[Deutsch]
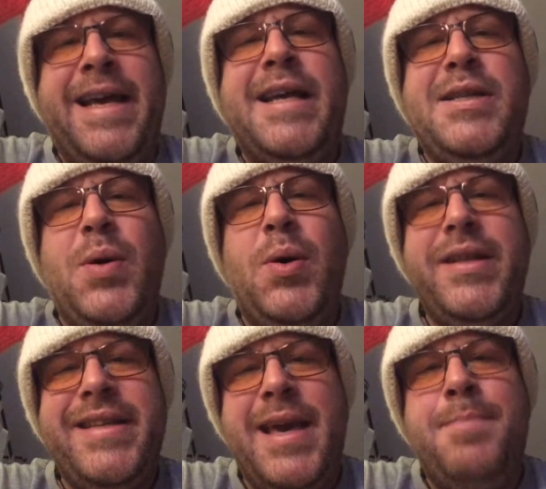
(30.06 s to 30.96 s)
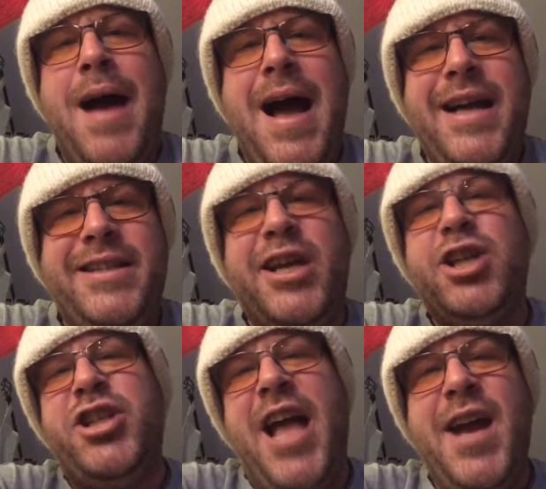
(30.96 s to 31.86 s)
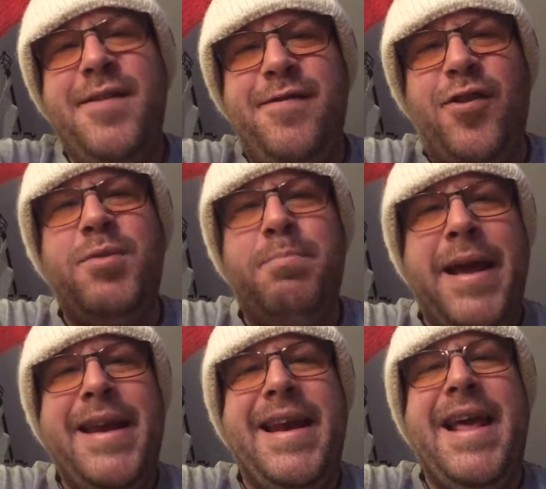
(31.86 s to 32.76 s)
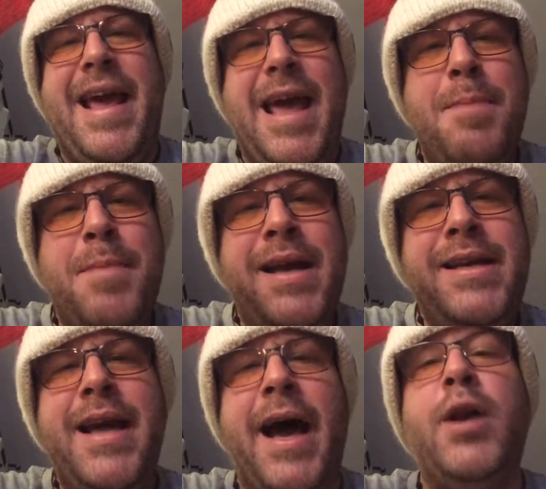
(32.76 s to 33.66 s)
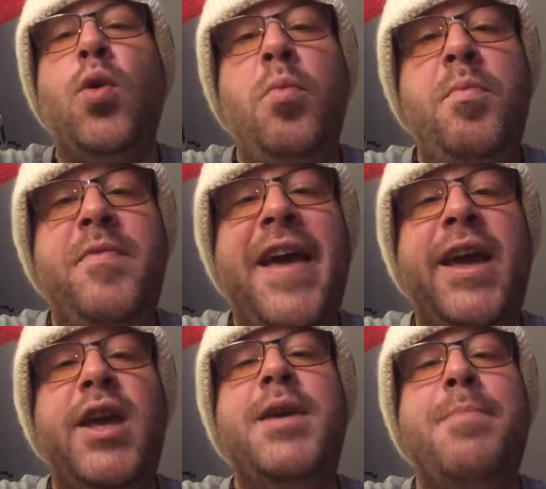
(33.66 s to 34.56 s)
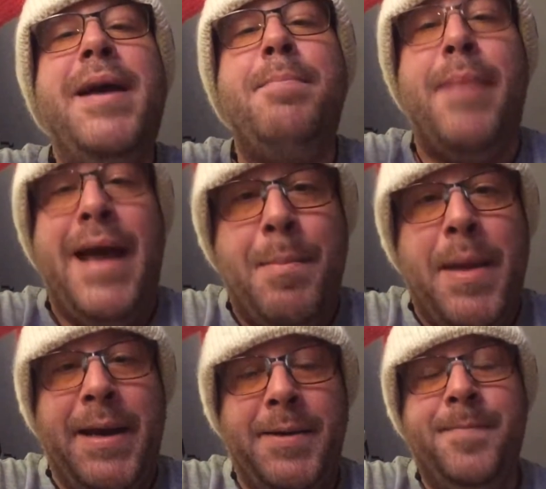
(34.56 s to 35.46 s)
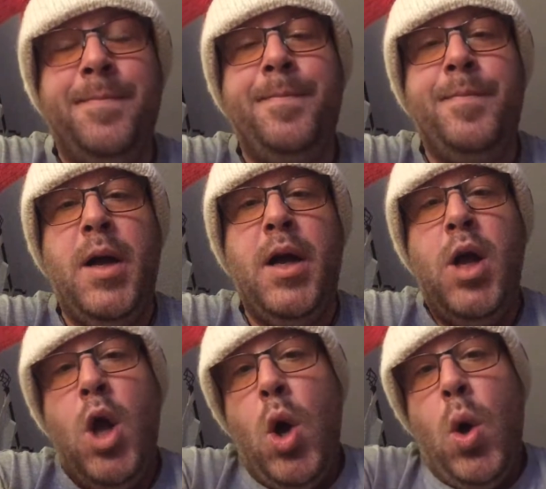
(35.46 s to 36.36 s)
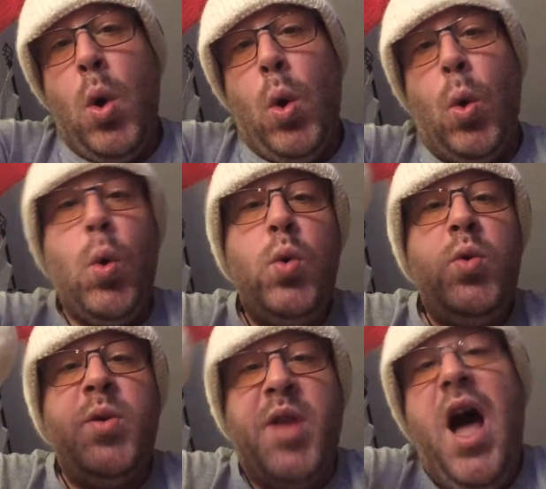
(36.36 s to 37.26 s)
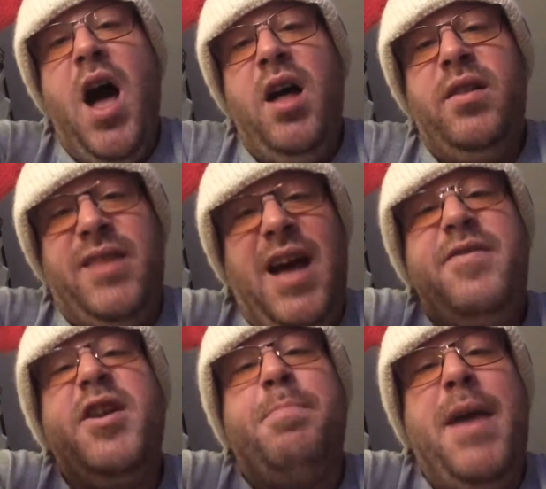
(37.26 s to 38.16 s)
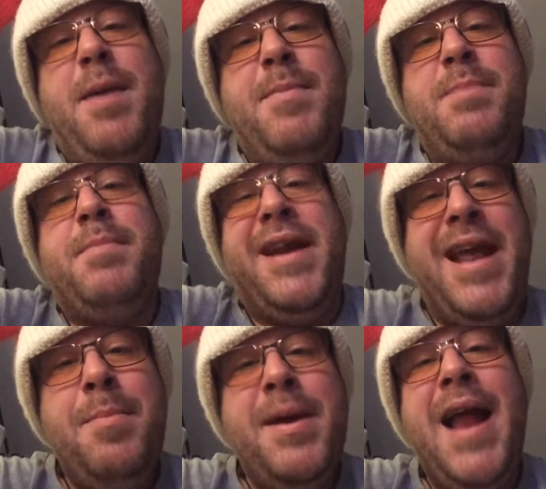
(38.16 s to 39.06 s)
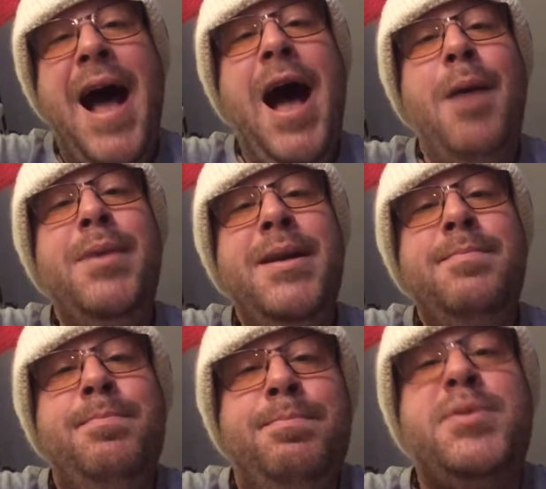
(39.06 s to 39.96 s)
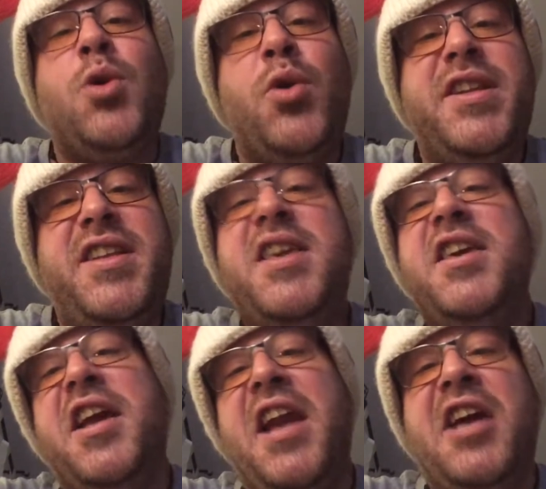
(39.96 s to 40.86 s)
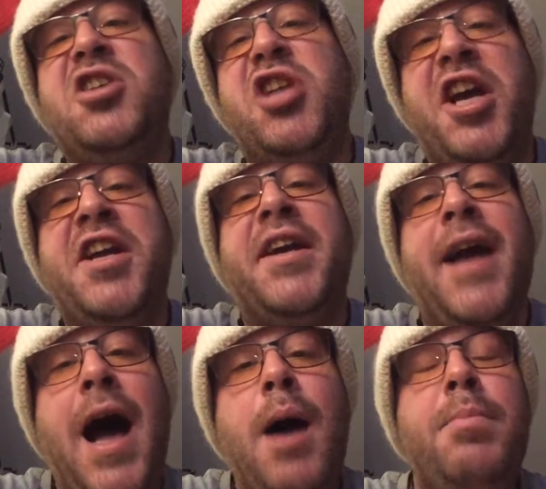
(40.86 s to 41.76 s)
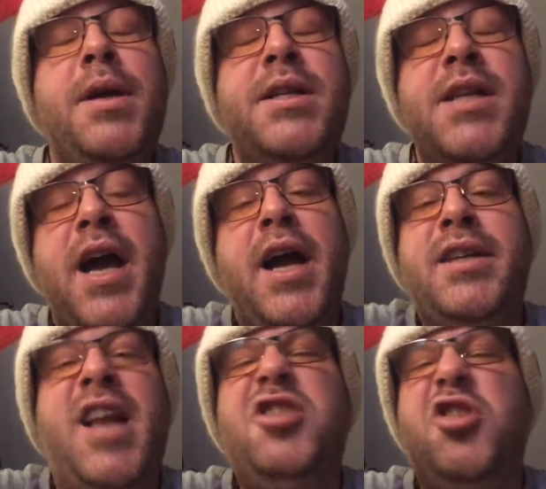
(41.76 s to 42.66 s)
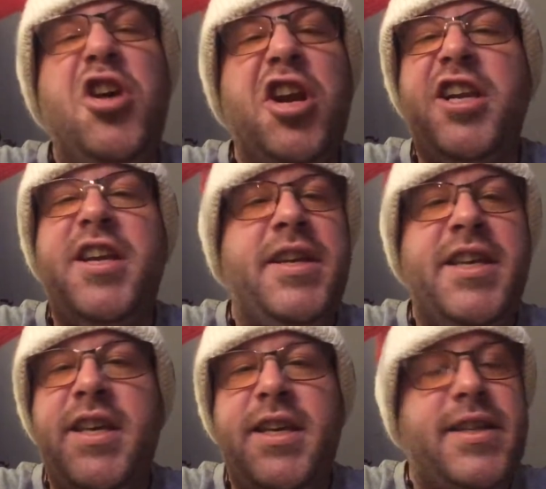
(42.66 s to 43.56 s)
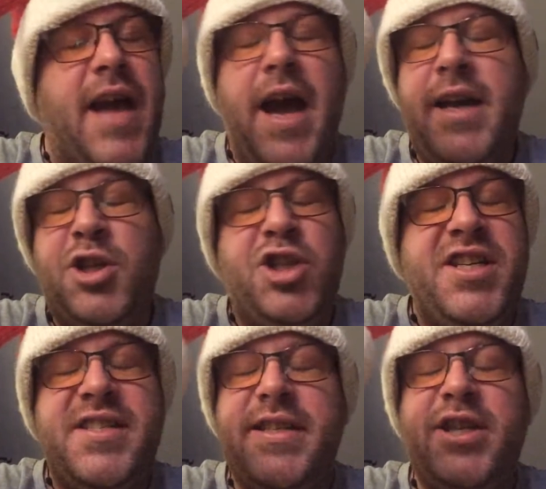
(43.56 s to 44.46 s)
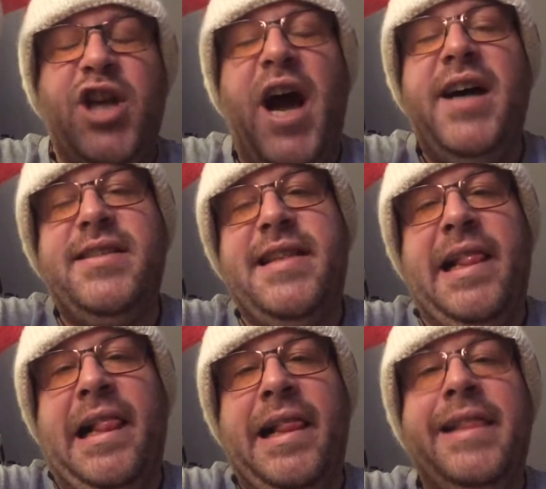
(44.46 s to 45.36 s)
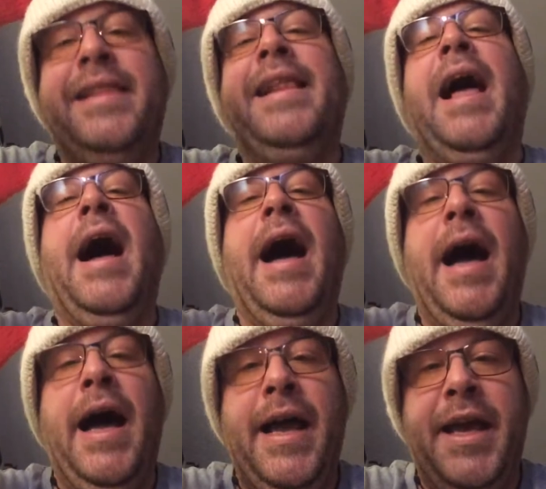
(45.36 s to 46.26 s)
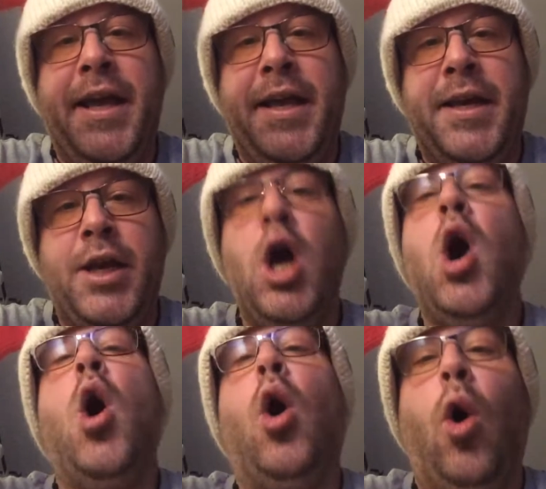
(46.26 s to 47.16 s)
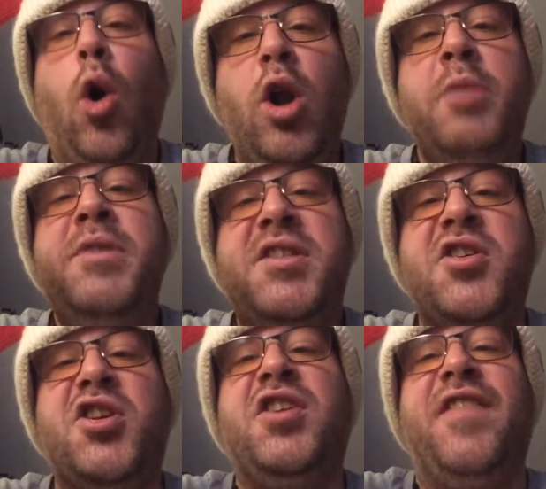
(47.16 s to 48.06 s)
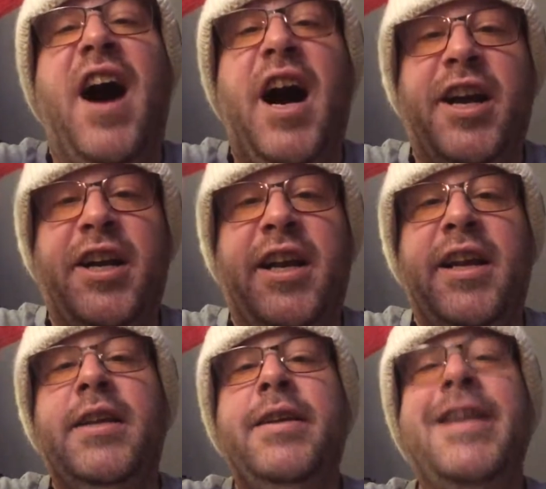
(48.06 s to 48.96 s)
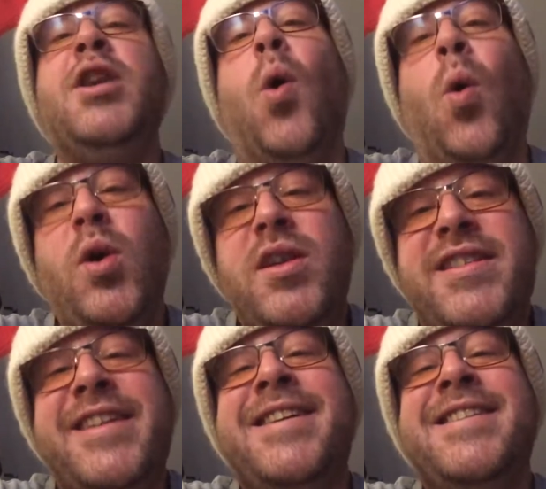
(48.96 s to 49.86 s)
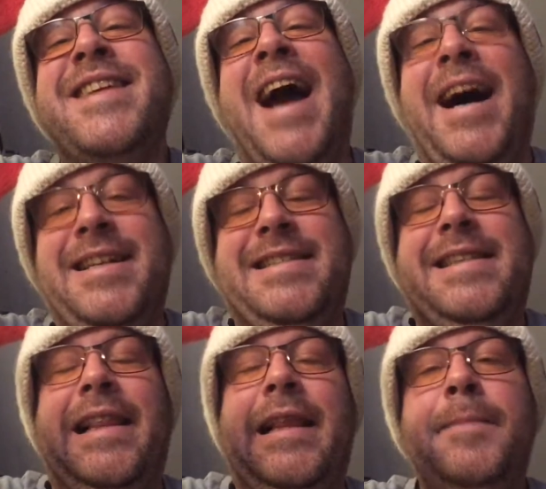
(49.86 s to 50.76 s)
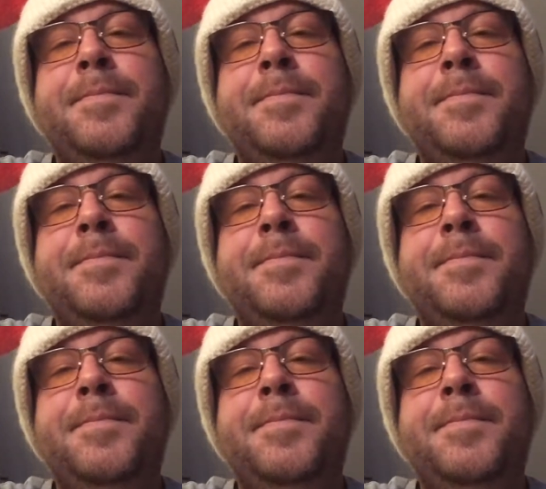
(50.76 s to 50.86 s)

Es hat gemacht der Stern von Bethlehem an Umweg über Bämen. Und na, da wir Bämen benehmen haben, besorgte ich gleich schöne Gaben, natürlich nicht kein gschistig Schastel, nein, all mit Zerquargel in holtenes Kastel.